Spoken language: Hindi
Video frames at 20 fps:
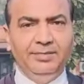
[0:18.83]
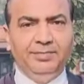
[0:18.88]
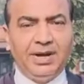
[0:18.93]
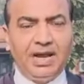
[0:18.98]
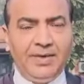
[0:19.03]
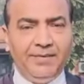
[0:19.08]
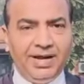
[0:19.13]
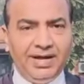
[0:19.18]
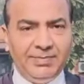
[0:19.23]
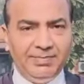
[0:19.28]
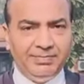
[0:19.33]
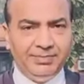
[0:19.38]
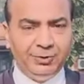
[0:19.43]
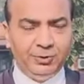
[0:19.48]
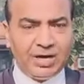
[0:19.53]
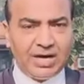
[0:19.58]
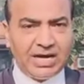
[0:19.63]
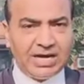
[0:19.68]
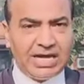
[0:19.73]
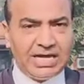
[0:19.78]
प्राइवेट
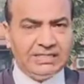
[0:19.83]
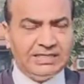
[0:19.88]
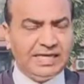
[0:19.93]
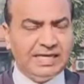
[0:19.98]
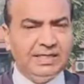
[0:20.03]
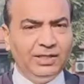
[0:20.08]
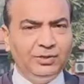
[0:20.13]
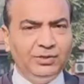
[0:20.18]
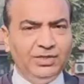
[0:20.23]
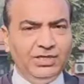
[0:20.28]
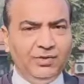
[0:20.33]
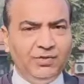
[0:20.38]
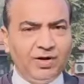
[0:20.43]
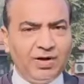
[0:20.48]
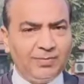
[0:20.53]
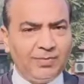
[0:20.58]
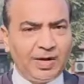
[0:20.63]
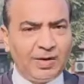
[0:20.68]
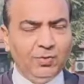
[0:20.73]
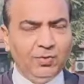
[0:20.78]
जो हरनाथ यादव जी ने
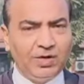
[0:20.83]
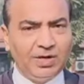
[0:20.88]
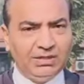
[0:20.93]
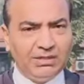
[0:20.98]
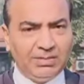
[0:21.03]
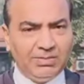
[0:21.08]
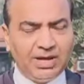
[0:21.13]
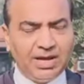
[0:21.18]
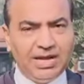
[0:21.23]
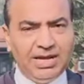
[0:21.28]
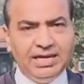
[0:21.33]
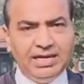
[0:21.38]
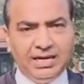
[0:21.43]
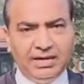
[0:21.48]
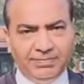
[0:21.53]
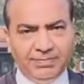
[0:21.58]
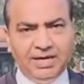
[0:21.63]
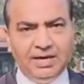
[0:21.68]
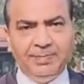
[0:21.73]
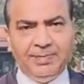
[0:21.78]
वक्त कानून खत्म करने के
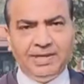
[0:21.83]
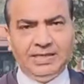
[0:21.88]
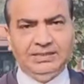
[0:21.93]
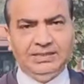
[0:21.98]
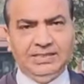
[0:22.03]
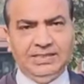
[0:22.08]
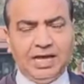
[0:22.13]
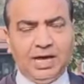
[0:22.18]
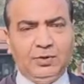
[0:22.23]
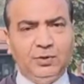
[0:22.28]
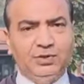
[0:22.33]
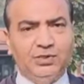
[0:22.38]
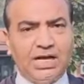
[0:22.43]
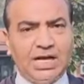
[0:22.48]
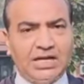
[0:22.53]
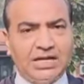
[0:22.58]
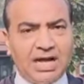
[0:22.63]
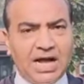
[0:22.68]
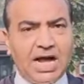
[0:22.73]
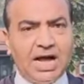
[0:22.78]
लिए बिल पेश किया उसका